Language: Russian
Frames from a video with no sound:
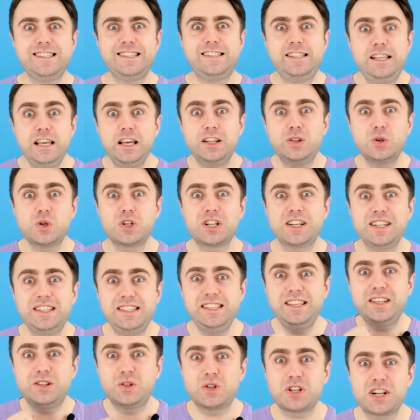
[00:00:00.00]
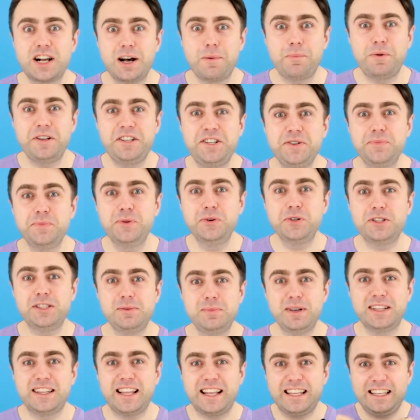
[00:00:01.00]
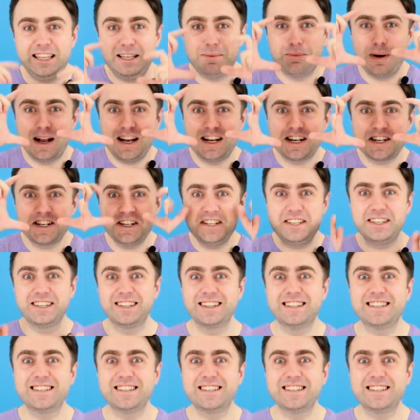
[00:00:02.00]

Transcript: Дедушка, дедушка, а почему у тебя такие большие